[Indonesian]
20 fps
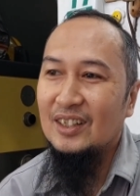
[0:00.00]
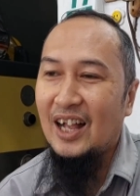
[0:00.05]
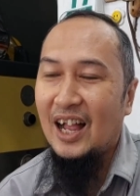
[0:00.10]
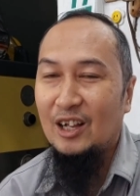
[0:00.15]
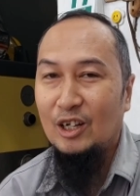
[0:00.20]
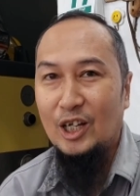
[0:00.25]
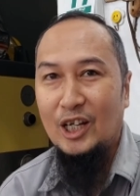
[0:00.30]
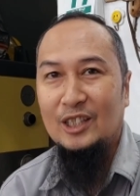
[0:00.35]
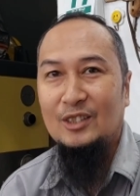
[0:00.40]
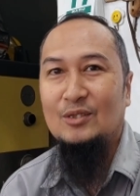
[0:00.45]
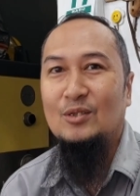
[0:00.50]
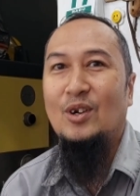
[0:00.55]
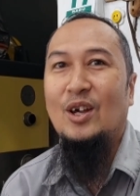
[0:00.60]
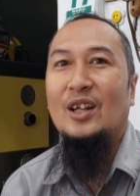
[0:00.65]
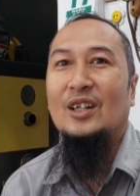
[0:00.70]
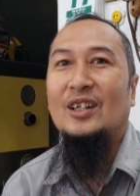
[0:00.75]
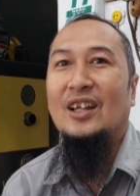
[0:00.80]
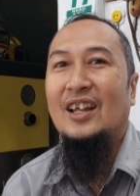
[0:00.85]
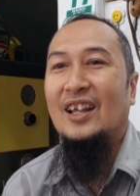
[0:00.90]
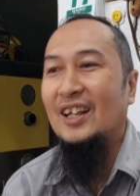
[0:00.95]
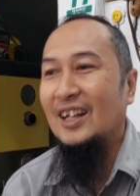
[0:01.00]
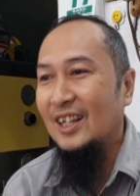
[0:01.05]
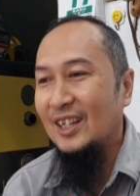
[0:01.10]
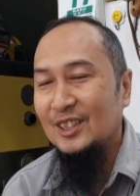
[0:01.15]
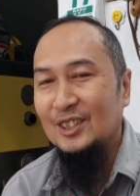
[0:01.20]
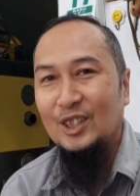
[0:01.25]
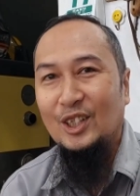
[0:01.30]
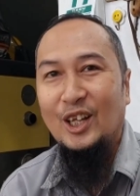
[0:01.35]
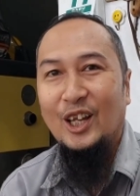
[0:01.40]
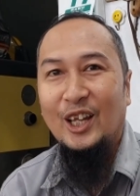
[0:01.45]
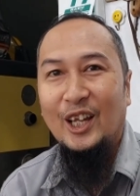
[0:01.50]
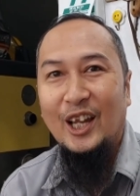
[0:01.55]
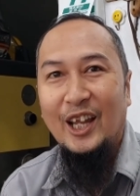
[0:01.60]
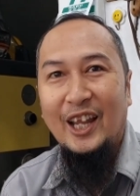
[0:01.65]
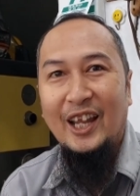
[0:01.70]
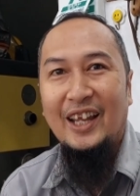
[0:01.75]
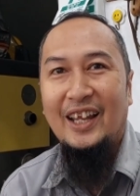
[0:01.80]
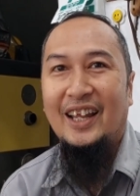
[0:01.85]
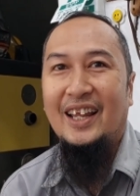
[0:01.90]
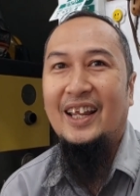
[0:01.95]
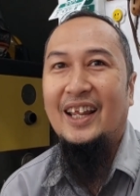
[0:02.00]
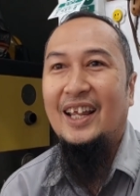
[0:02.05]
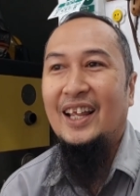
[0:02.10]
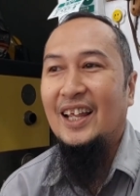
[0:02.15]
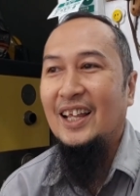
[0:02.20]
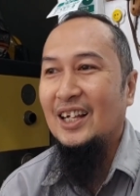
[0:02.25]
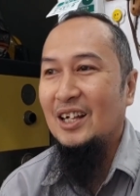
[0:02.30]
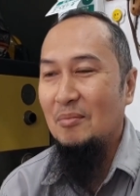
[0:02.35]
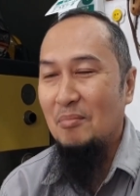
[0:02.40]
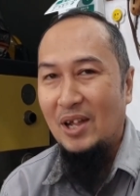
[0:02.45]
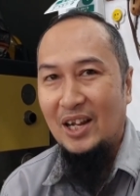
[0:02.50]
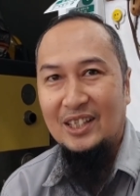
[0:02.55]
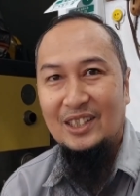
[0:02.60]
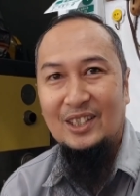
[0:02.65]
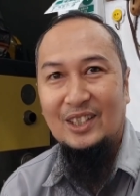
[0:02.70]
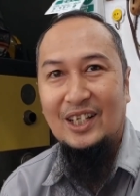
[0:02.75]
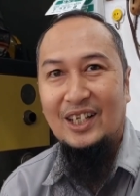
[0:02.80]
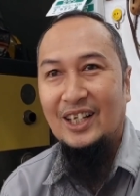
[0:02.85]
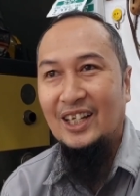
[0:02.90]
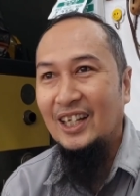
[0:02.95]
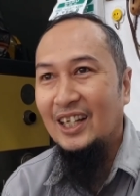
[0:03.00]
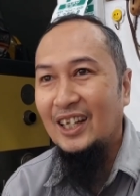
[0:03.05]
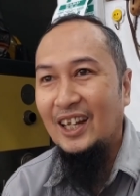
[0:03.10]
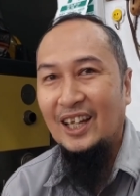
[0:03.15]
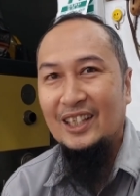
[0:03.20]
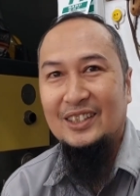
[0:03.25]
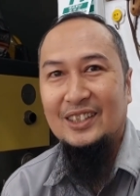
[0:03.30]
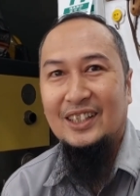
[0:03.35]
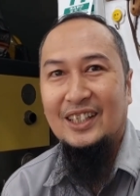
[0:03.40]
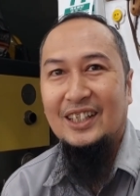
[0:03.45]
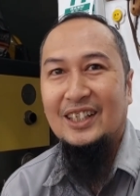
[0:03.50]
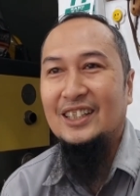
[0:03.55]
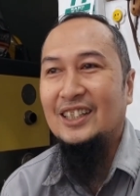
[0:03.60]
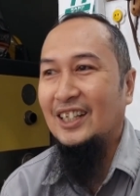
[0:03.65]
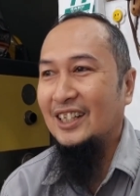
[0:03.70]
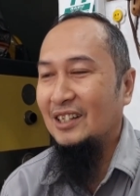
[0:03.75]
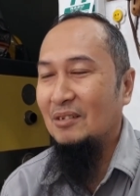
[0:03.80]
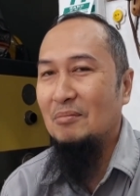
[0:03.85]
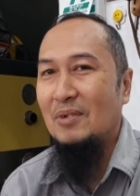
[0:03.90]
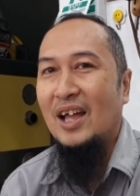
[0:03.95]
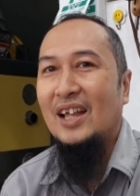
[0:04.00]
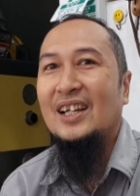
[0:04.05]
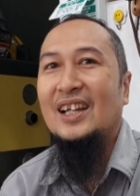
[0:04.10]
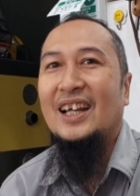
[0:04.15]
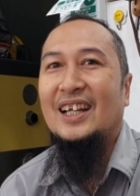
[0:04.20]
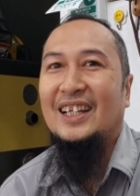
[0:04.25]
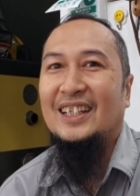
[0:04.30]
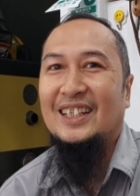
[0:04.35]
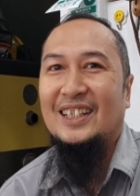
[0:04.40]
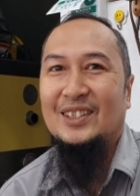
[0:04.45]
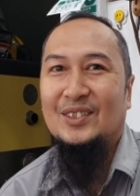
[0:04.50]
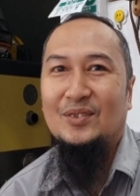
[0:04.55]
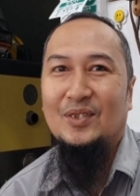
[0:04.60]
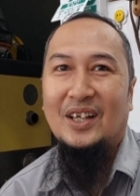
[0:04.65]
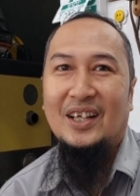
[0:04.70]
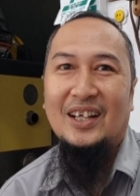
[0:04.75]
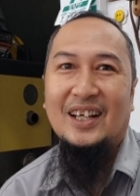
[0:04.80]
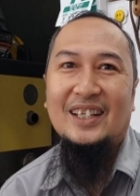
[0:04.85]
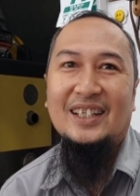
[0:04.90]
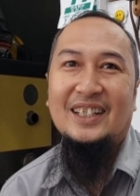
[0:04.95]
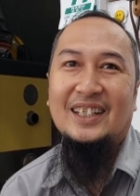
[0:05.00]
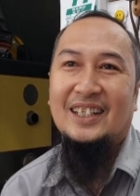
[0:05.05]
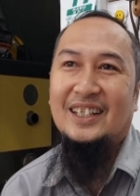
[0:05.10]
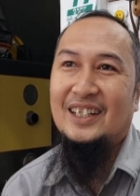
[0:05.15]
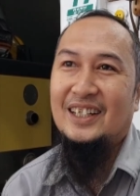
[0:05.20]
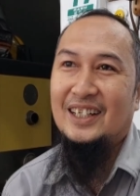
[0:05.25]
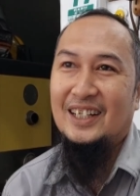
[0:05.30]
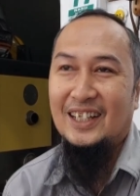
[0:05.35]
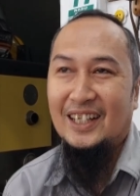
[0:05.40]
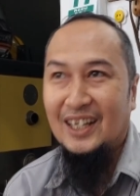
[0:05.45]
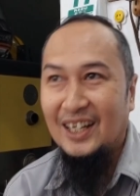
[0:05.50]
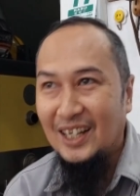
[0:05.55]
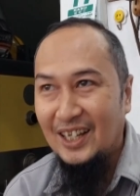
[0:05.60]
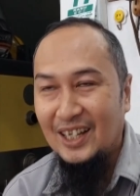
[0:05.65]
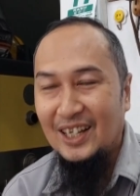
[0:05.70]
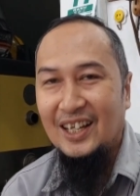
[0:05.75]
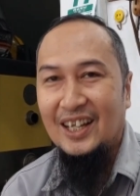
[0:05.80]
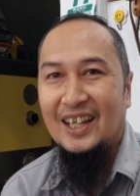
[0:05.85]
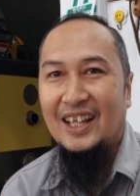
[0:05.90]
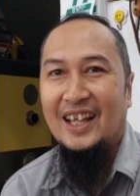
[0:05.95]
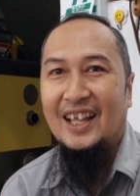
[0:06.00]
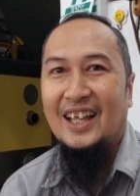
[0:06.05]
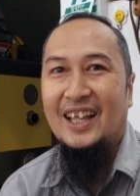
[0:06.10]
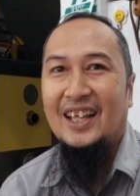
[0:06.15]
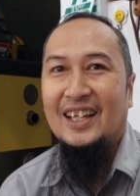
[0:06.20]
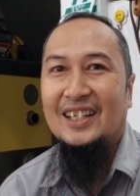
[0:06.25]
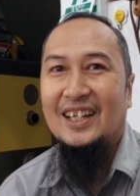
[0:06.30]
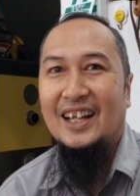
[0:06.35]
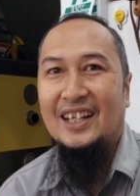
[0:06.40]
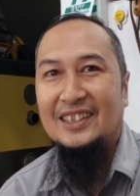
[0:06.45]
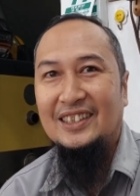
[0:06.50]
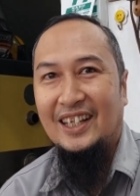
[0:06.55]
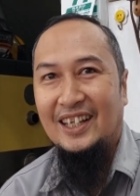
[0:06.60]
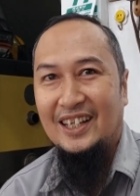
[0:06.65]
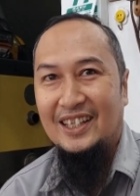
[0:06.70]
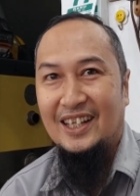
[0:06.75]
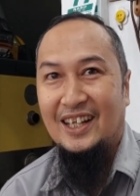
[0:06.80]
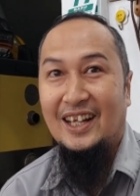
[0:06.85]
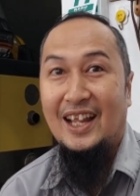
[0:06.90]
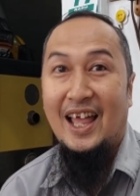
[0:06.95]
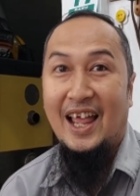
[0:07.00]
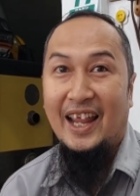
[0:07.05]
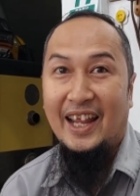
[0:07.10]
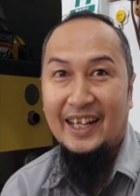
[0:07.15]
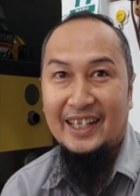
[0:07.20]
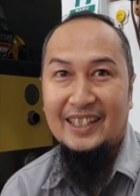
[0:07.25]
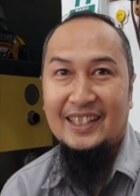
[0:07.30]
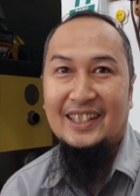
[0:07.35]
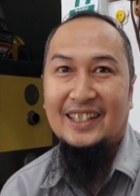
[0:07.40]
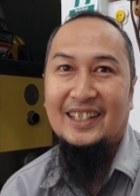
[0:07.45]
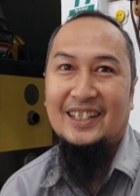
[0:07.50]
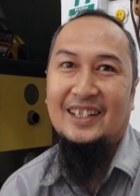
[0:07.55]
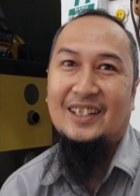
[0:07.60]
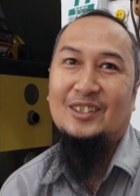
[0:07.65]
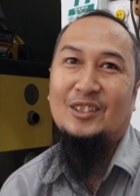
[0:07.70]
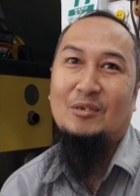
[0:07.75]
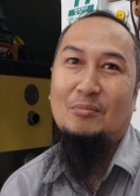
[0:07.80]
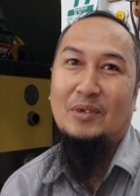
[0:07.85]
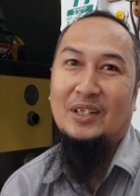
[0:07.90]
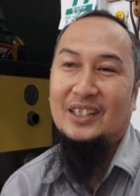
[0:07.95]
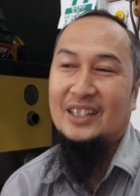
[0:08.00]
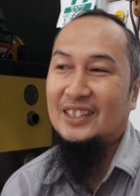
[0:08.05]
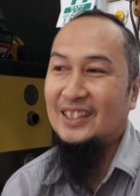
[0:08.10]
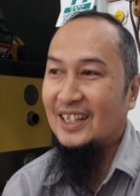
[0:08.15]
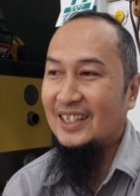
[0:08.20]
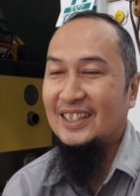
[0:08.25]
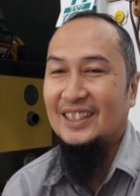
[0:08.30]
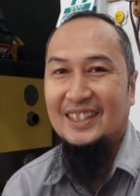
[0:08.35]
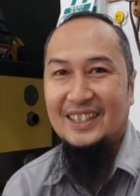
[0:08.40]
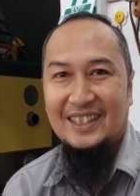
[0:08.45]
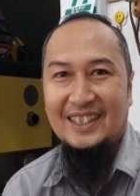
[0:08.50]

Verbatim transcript: kaget tuh harga segini kemarin segini naik segini ya gimana gitu juga kan eh, dari sananya naik otomatis kan